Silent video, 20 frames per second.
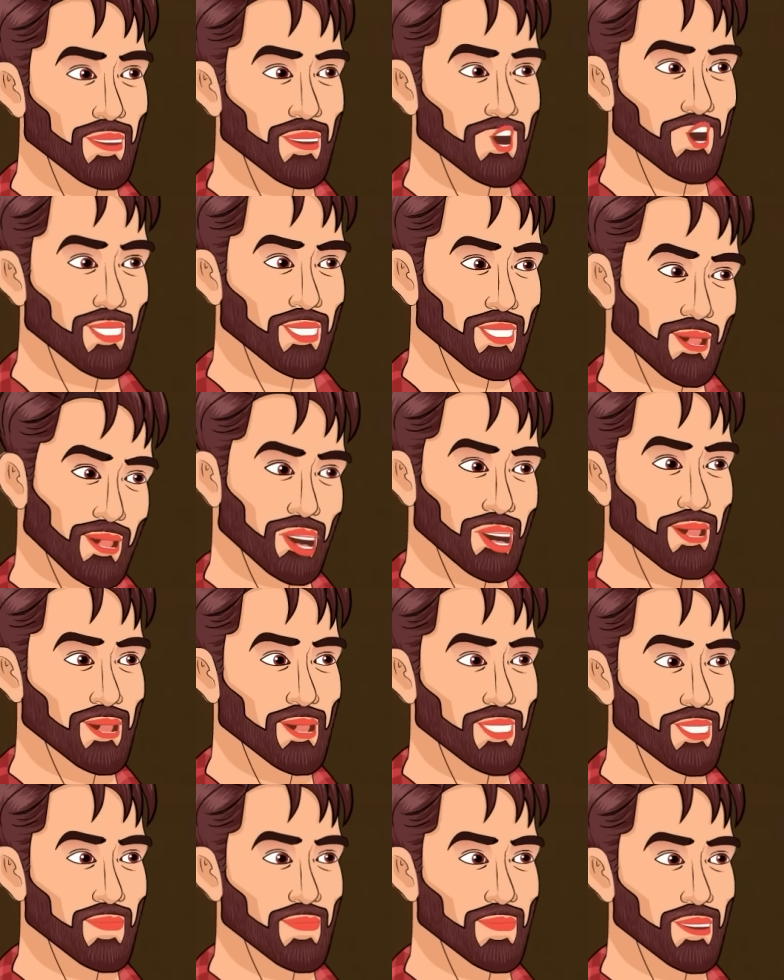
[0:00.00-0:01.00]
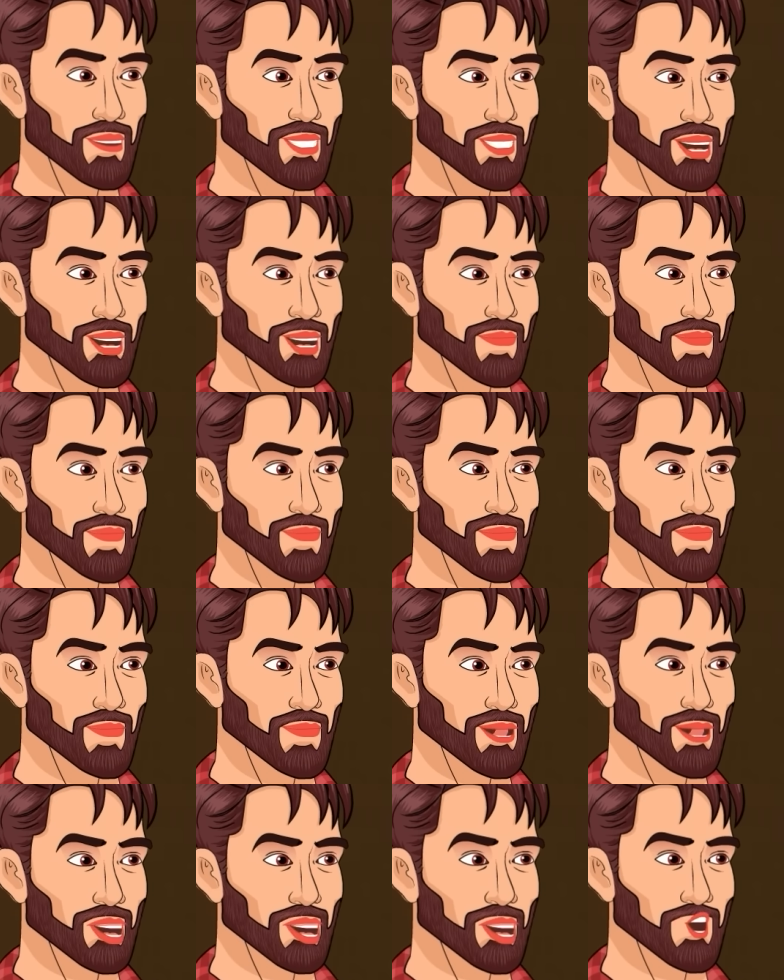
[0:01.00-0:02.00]
அப்புறம் எதுக்கு லேட் பண்ணிக்கிட்டு
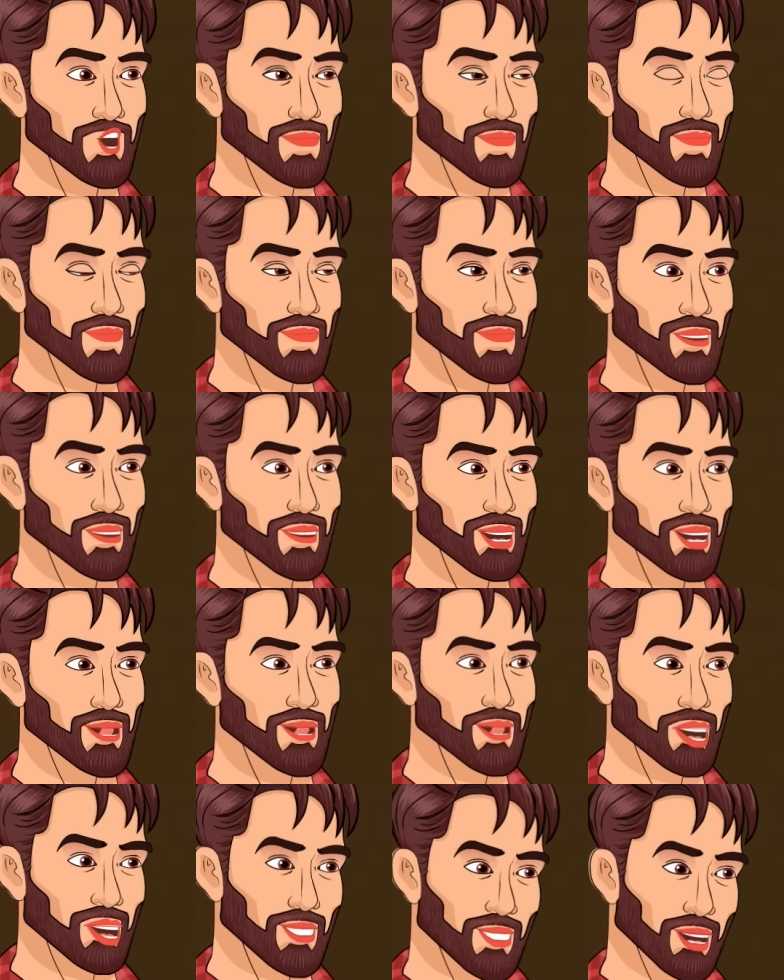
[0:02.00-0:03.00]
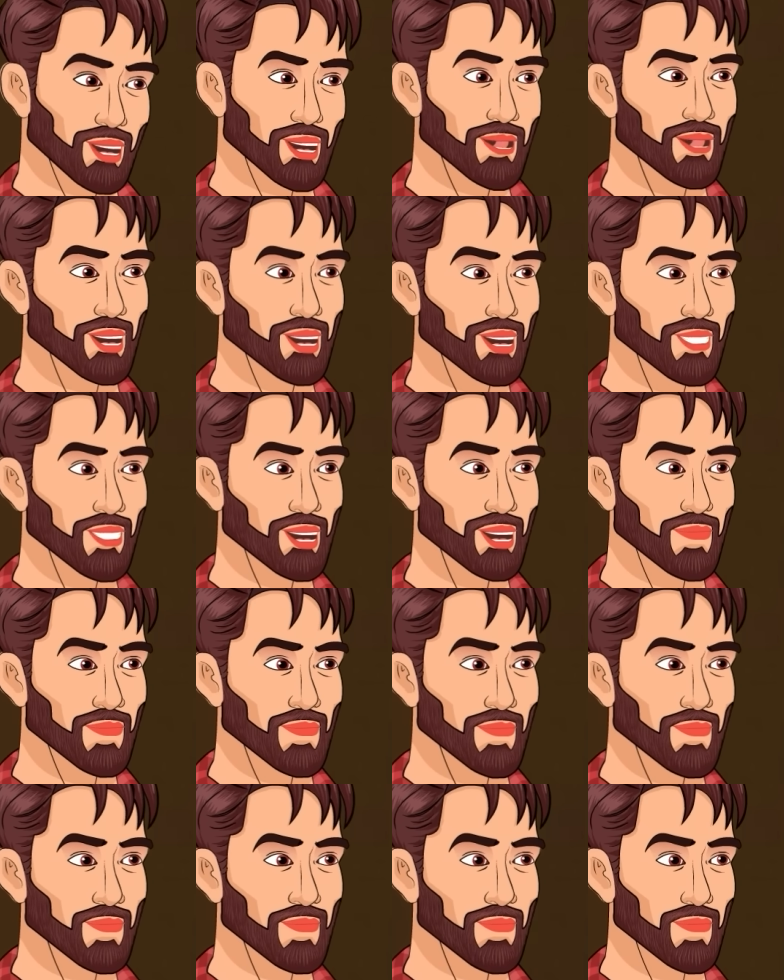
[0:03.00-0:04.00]
சரி வா மணிகர்ணிகா கோட்டைக்கு
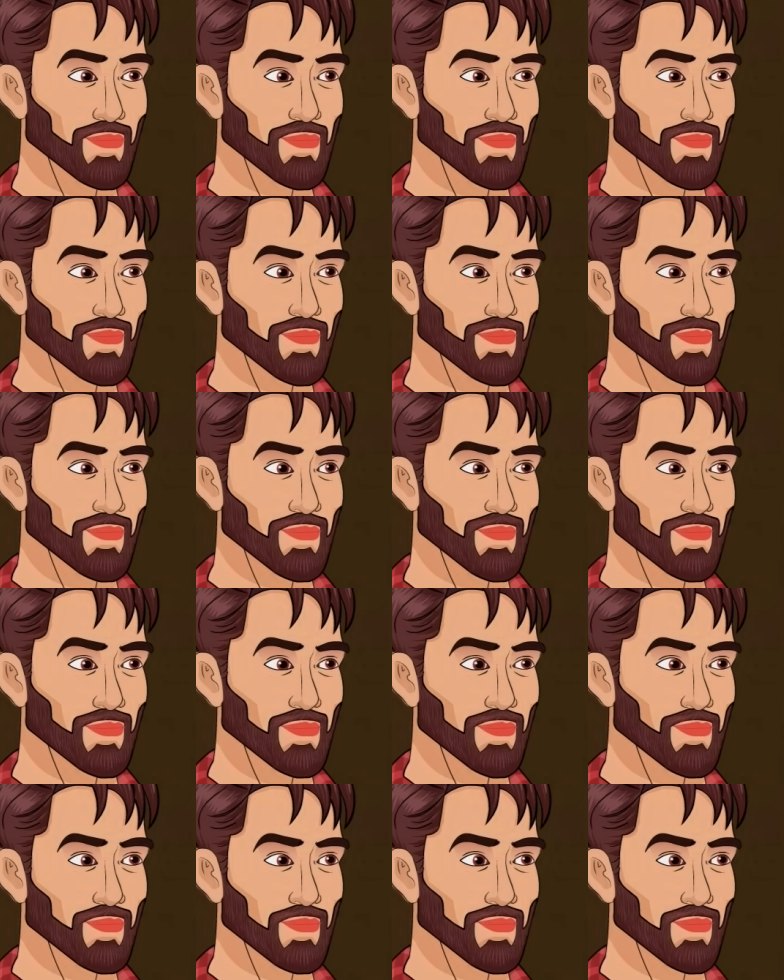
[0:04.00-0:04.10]
போகலாம்